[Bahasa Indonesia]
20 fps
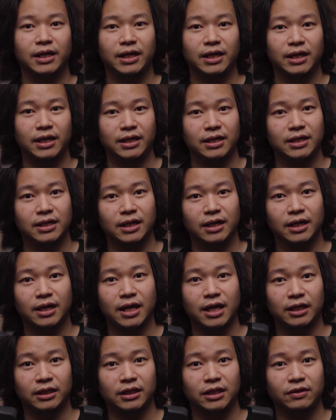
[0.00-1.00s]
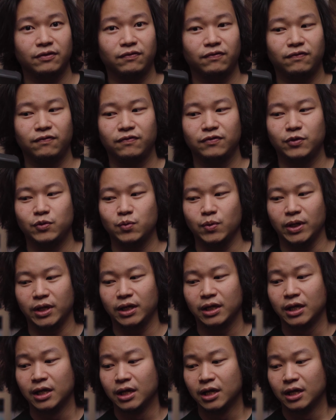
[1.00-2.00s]
Eagle Active
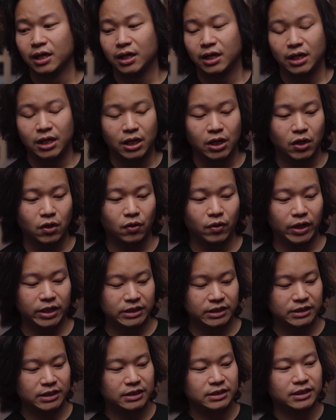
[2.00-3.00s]
2. Kalau dari sisi